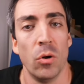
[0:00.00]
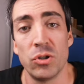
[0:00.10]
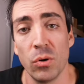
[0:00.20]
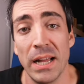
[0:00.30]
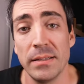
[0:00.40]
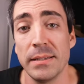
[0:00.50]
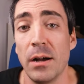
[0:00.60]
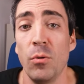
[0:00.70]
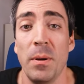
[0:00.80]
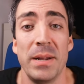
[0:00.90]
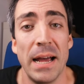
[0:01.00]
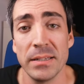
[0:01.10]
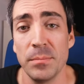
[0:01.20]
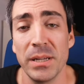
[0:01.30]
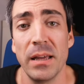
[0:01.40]
Und so kannst du es auch mal mit
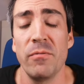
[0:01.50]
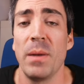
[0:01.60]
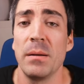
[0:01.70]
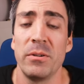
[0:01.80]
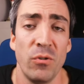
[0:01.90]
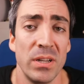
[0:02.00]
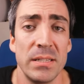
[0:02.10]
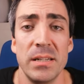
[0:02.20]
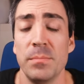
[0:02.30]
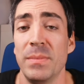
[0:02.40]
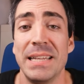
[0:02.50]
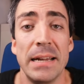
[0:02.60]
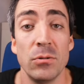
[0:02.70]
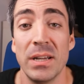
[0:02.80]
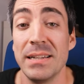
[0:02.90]
anderen Begriffen machen, mit Vorsilben, mit
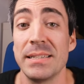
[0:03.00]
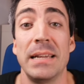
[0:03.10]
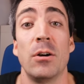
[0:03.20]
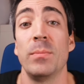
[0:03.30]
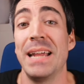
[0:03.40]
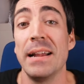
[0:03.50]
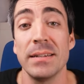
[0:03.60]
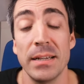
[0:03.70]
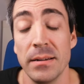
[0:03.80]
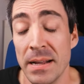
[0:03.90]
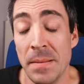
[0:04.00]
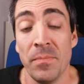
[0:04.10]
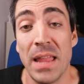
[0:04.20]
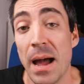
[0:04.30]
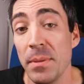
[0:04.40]
Endungen. Es geht auch mit anderen
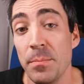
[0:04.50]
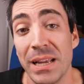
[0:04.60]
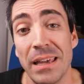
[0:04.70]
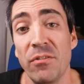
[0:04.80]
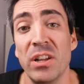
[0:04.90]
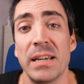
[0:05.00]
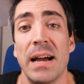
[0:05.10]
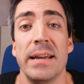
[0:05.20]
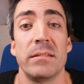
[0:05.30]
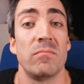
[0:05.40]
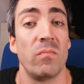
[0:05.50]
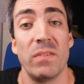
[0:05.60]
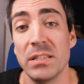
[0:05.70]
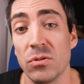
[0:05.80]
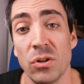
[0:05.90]
Namen, Begrifflichkeiten,
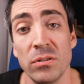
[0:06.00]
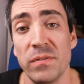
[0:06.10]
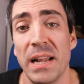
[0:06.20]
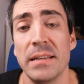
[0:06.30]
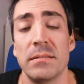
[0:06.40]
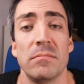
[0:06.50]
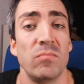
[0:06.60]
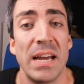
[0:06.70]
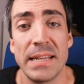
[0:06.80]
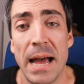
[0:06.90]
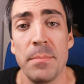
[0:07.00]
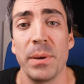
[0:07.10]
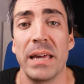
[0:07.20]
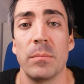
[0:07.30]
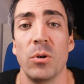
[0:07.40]
was du sonst vielleicht ja dir
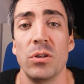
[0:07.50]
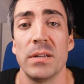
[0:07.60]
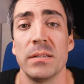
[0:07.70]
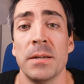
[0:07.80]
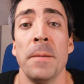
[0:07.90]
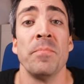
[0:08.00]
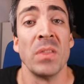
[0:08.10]
einprägen möchtest.